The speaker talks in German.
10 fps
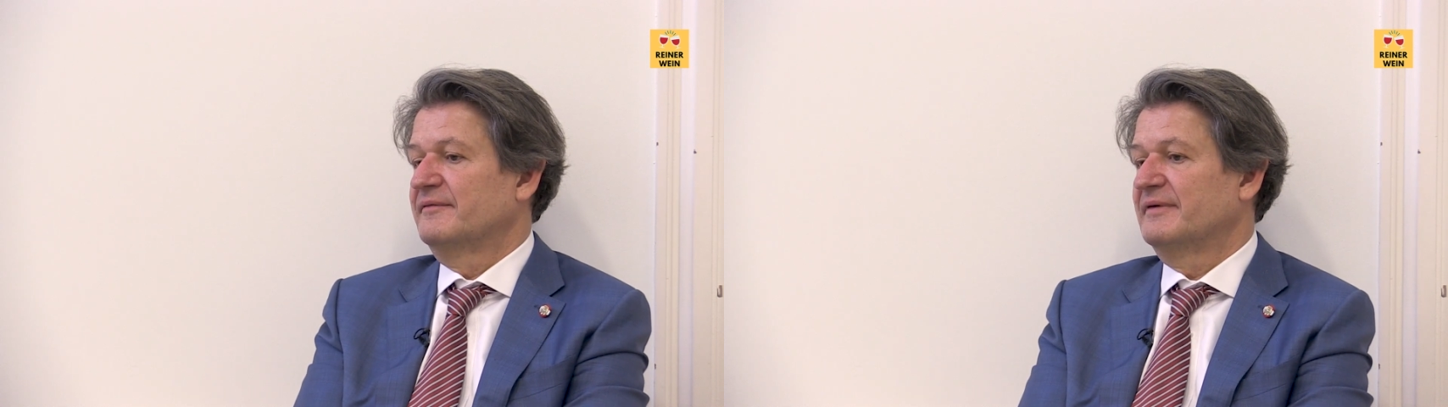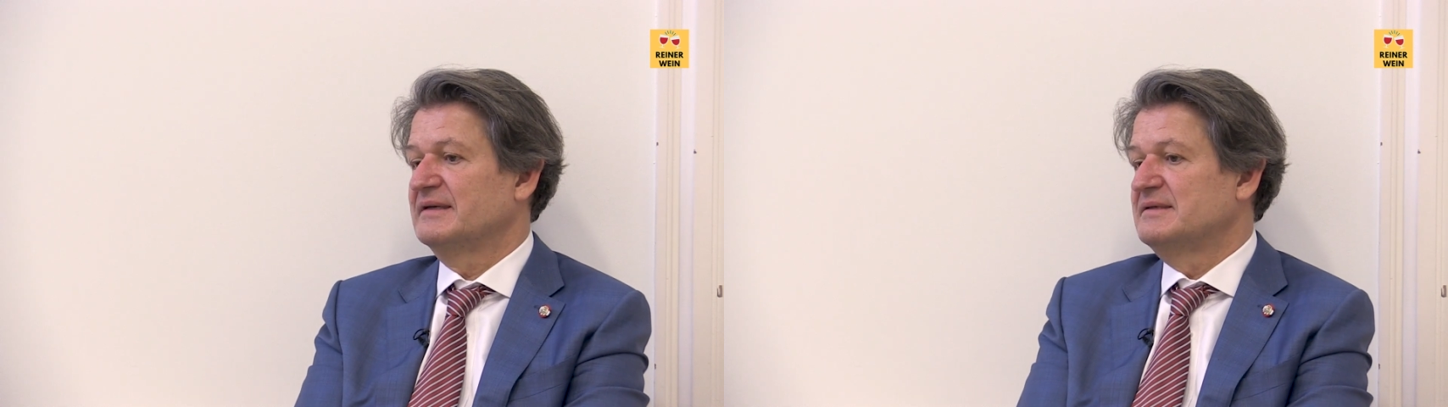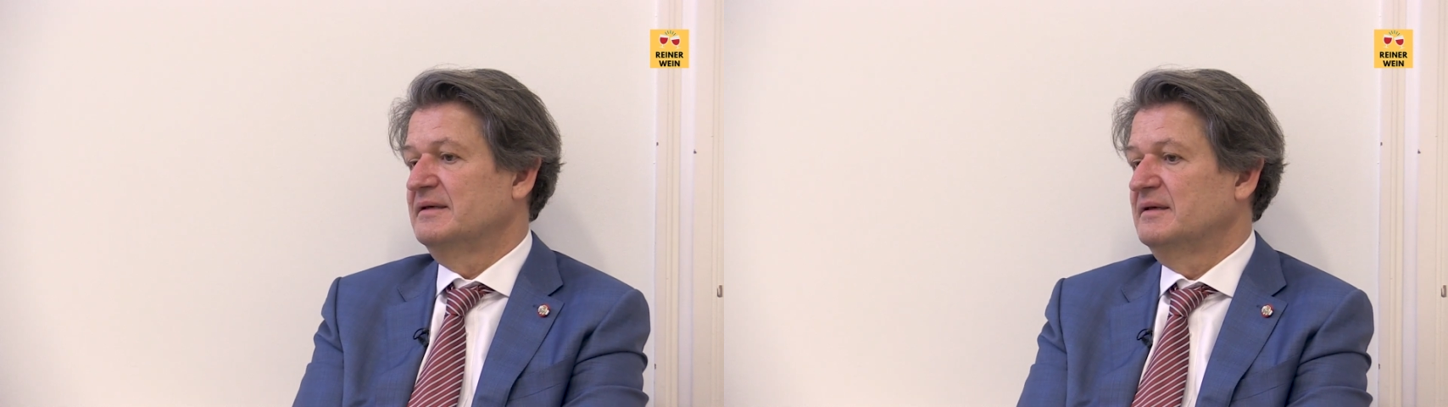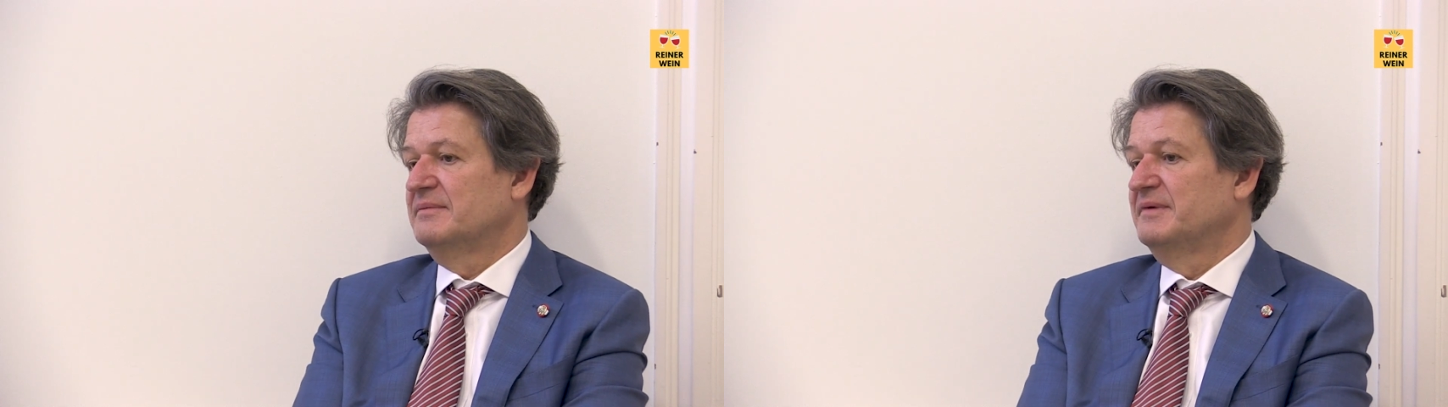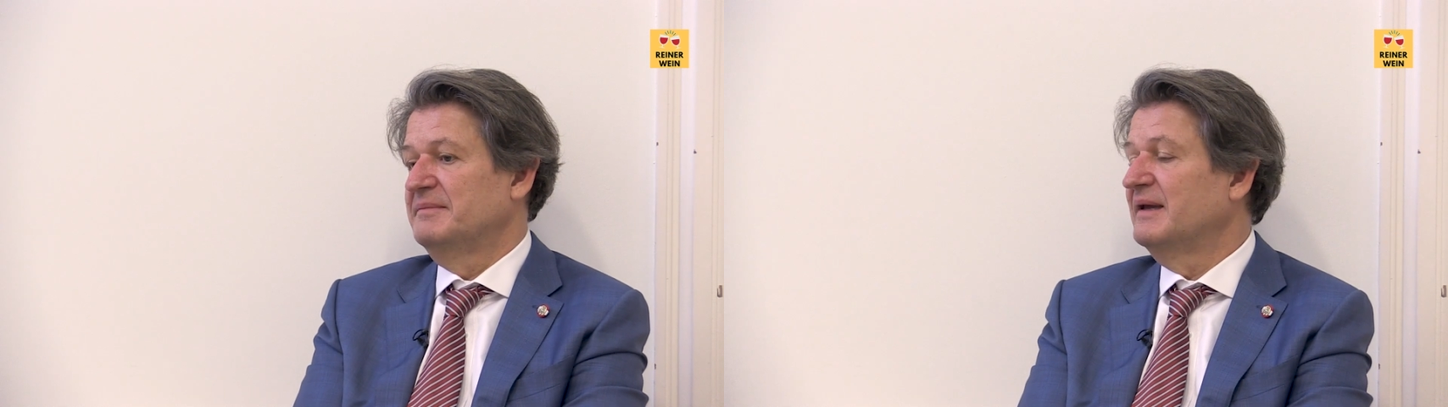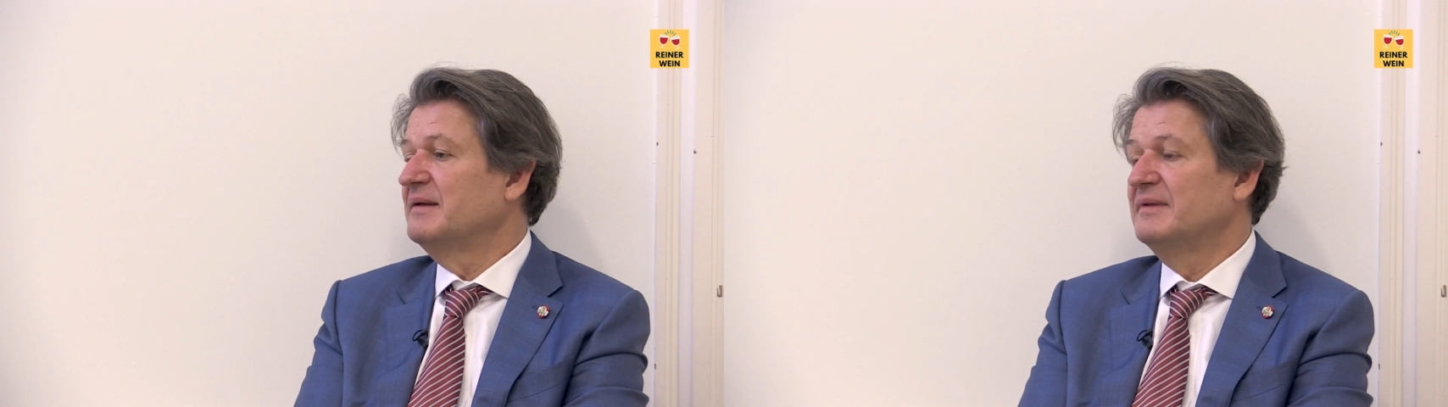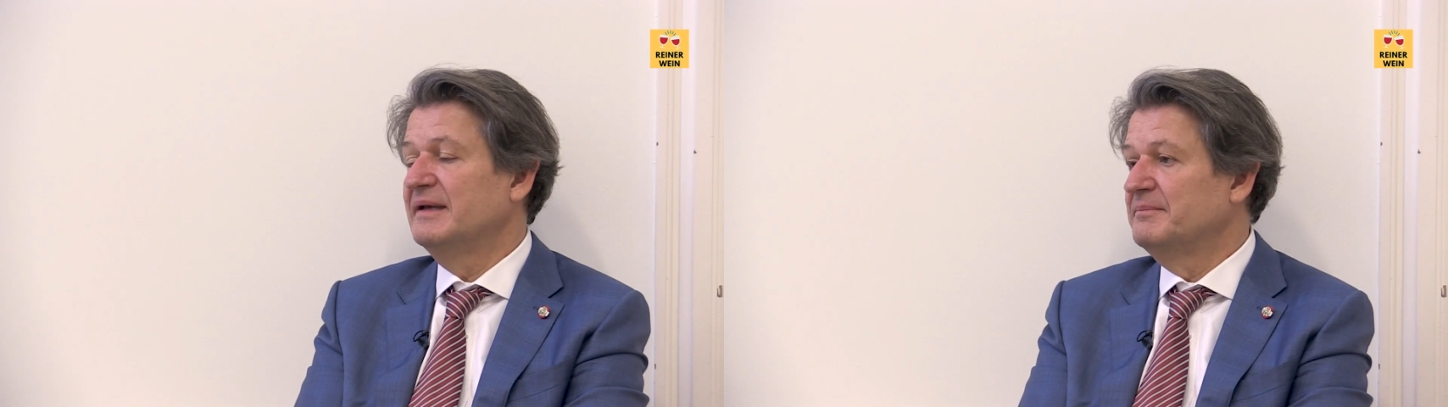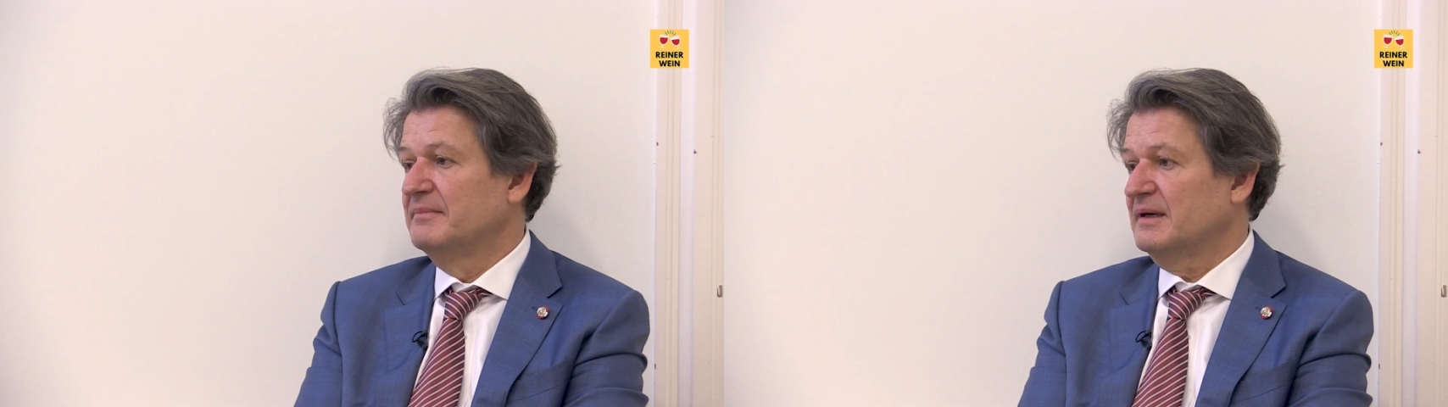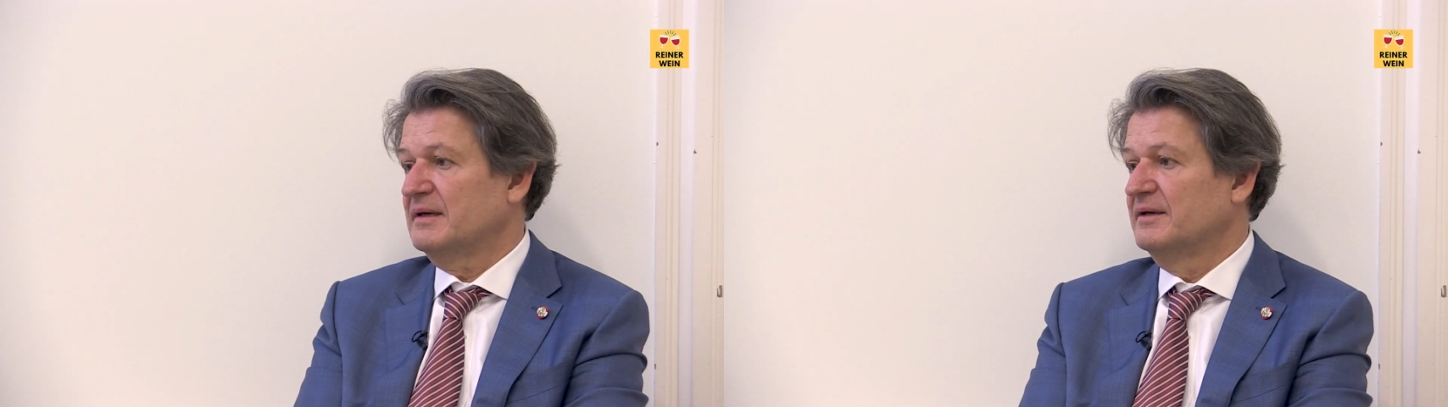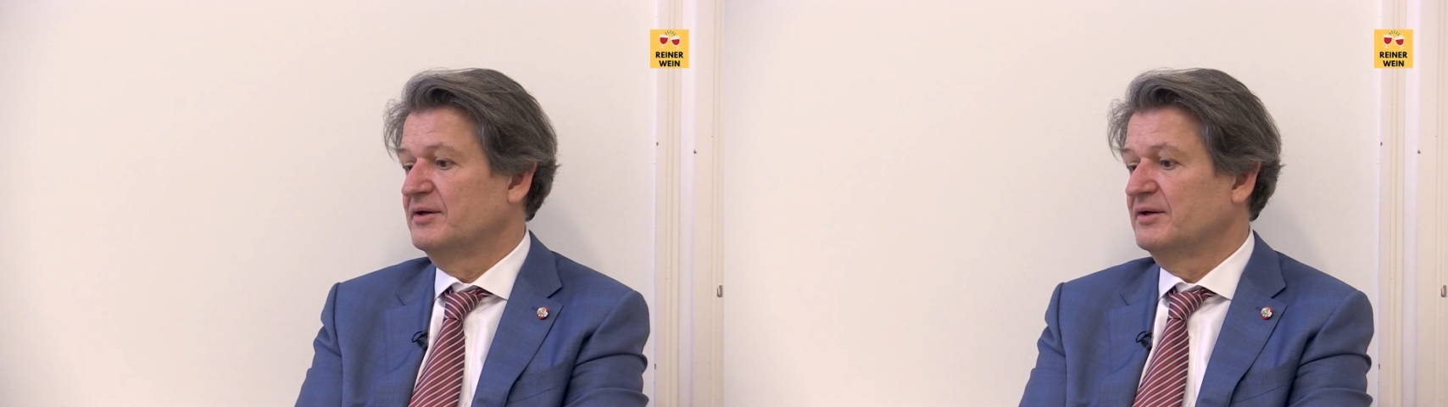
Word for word: was ich mit meinem Leben mache.